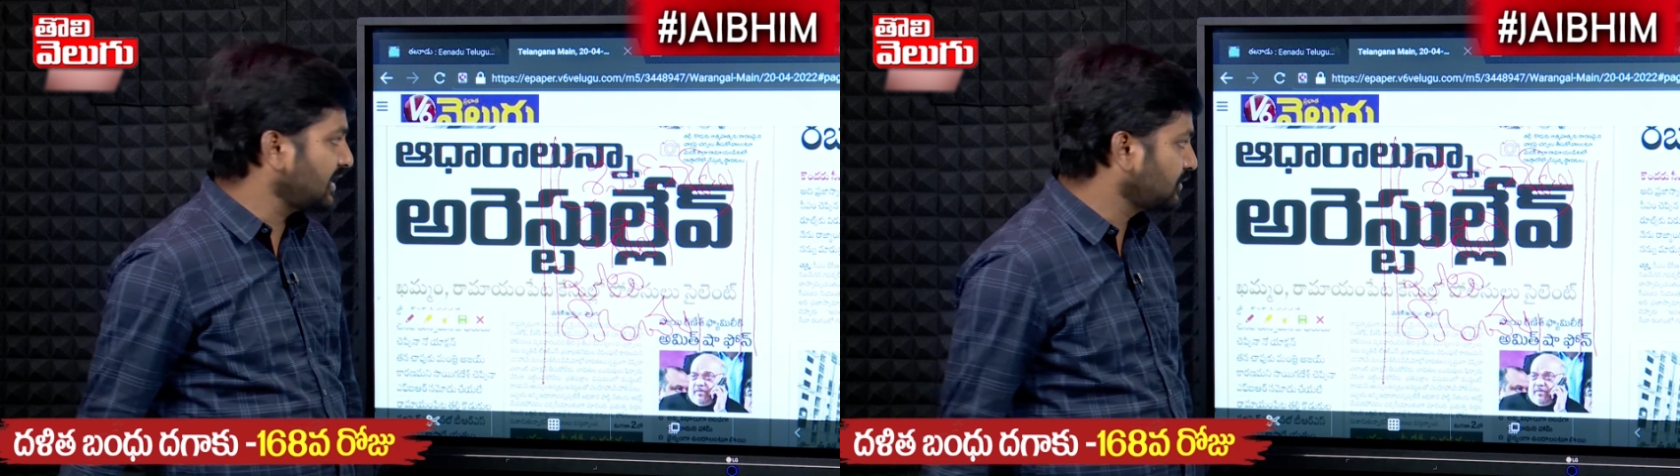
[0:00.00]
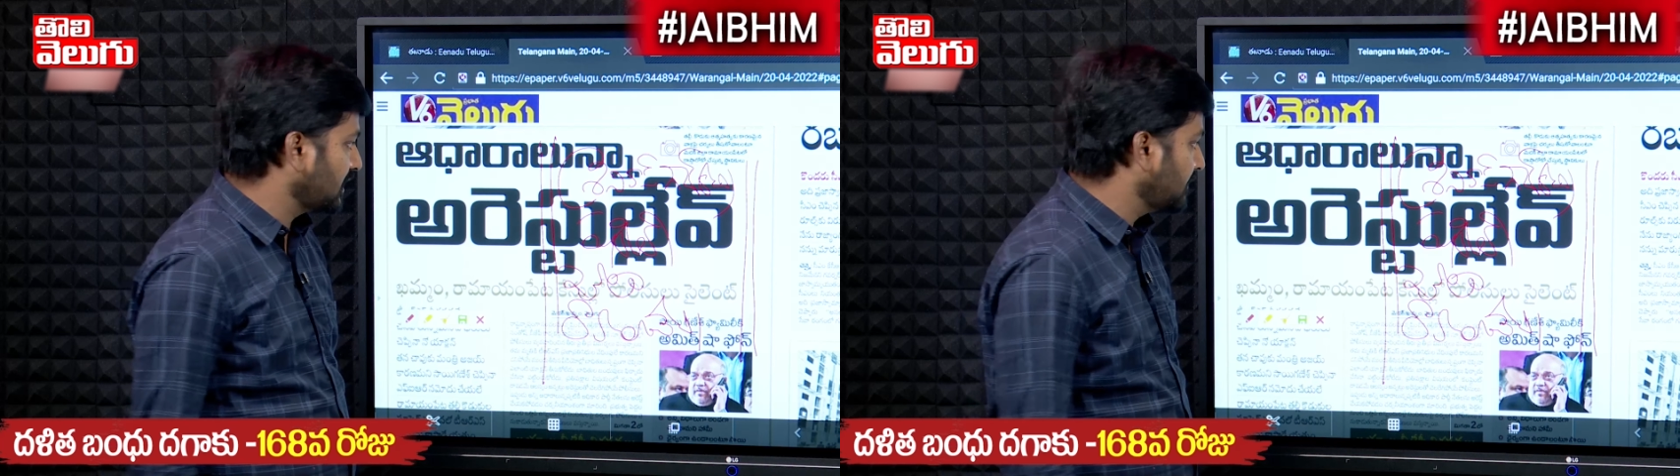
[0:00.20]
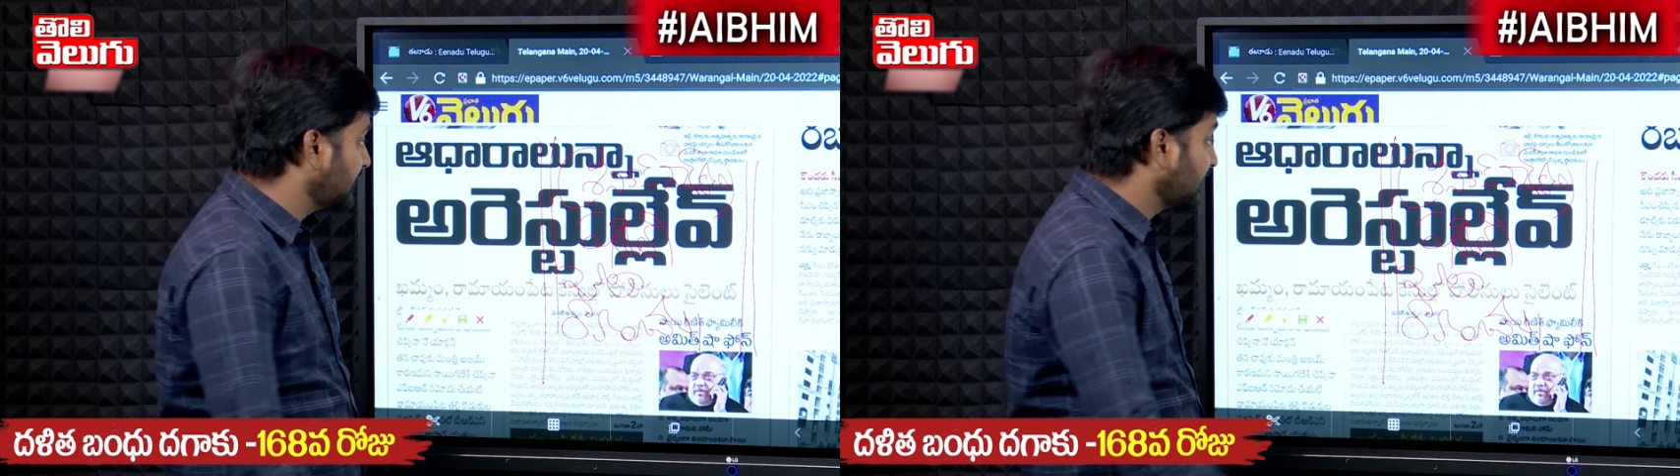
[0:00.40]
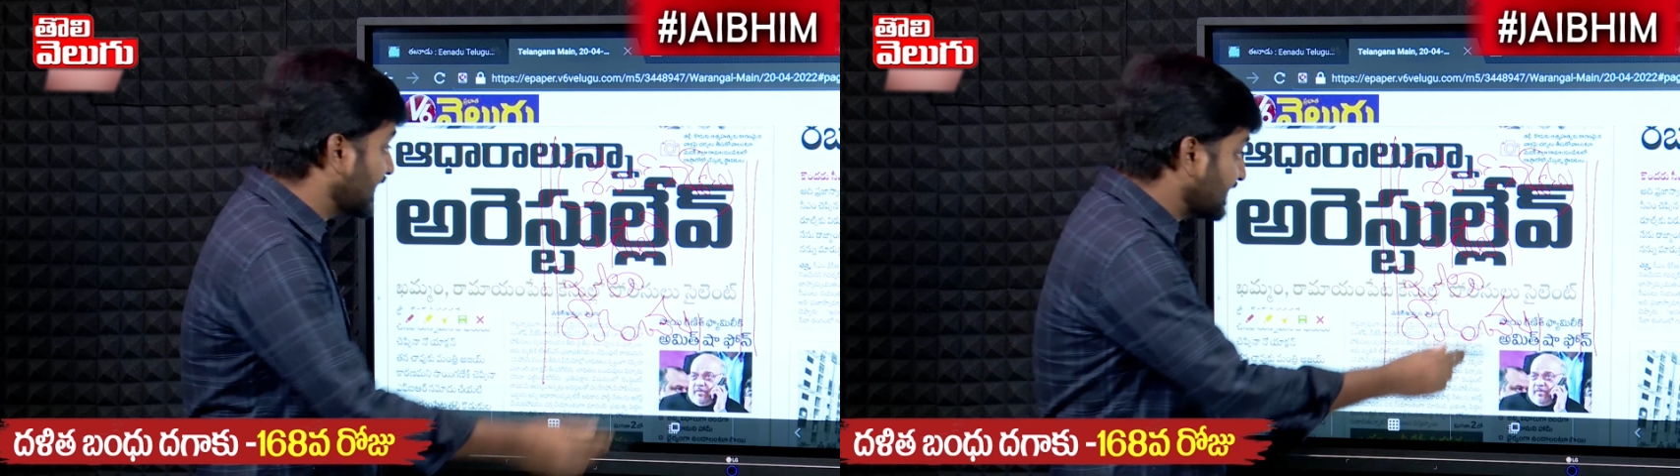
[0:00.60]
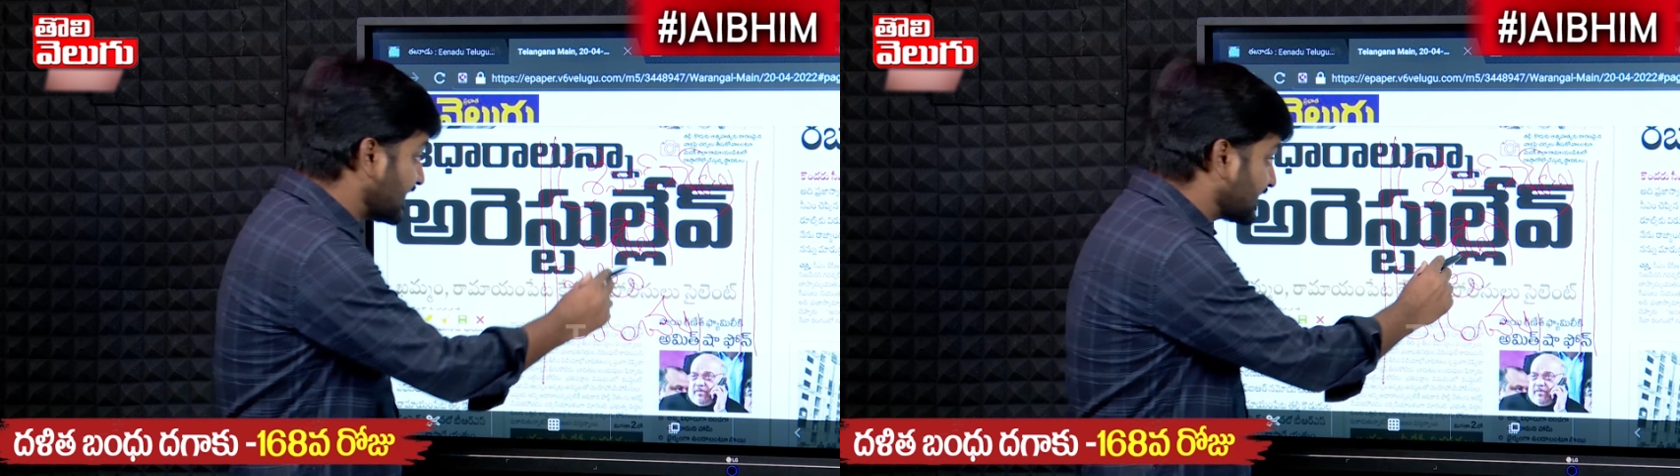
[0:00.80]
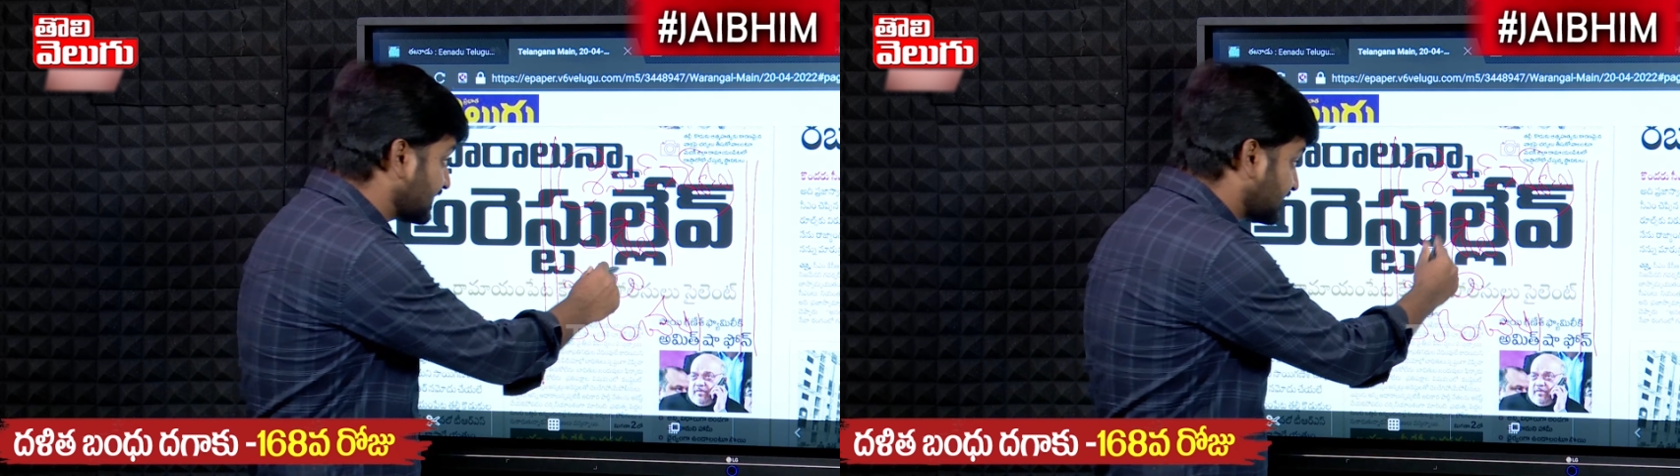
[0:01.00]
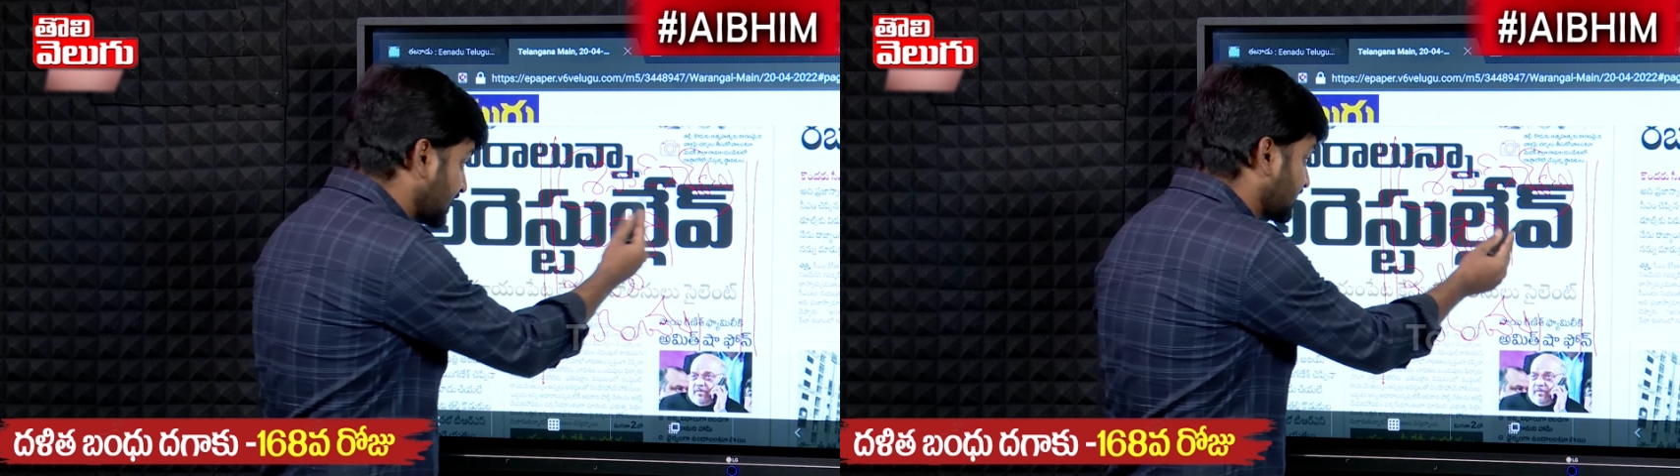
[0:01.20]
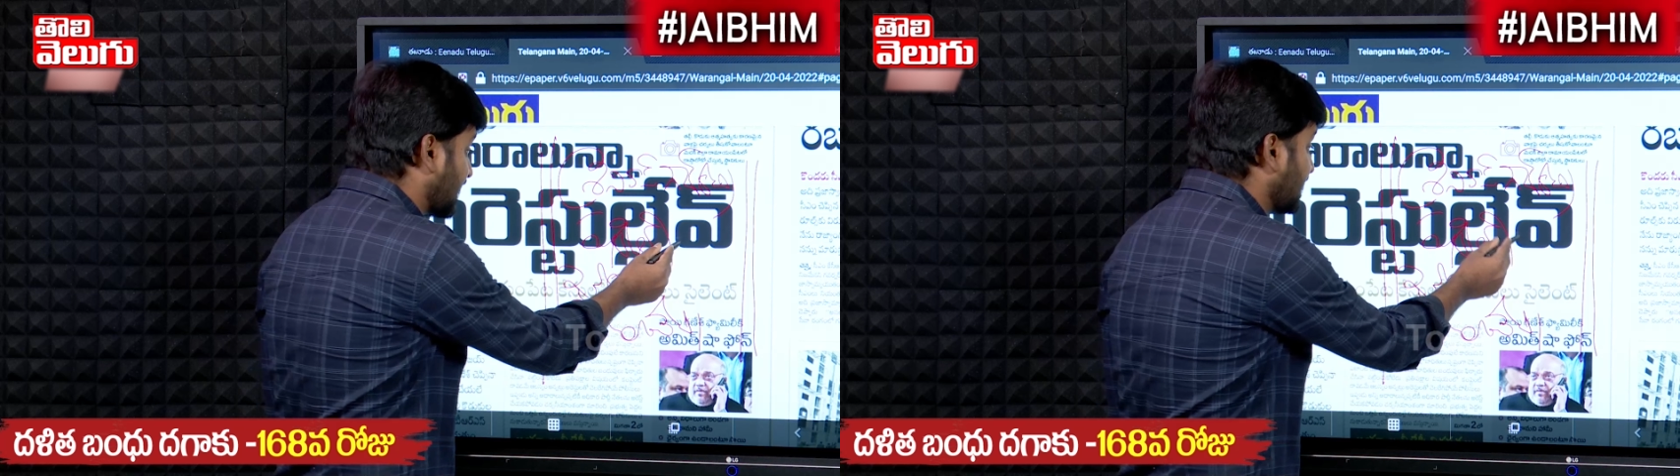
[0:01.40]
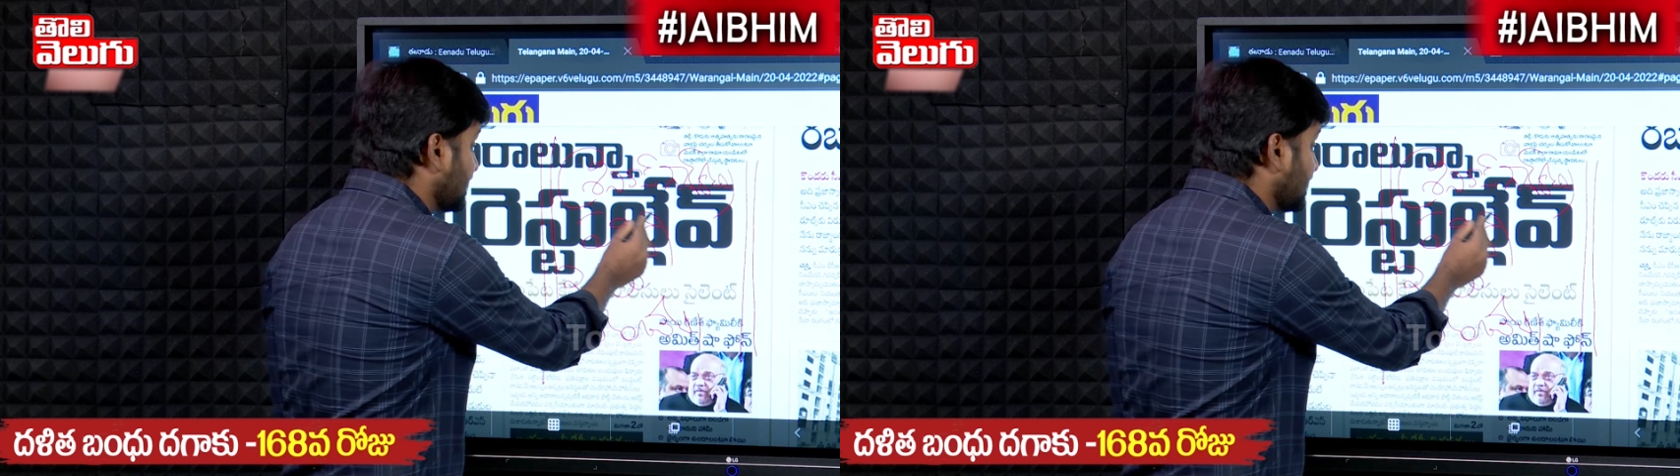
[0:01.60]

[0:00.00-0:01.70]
నాయకుడు కాబట్టి కేటీఆర్కి అత్యంత